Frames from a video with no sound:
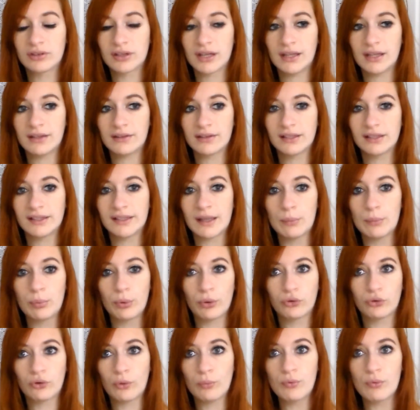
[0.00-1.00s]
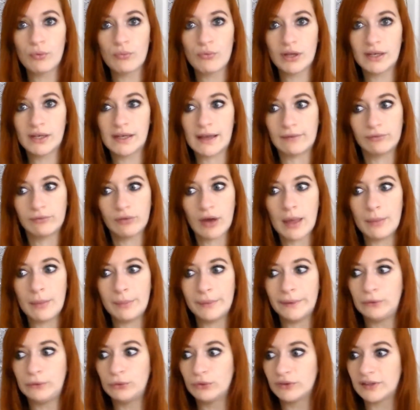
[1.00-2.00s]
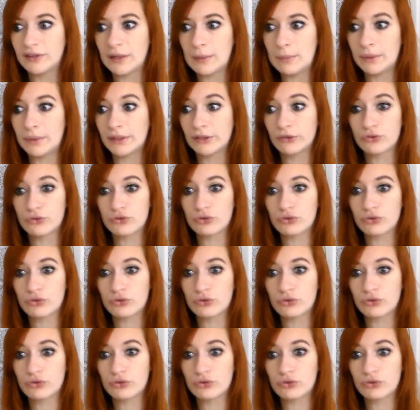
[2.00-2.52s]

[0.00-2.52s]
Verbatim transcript: très très important pour moi de l'avoir à mes côtés parce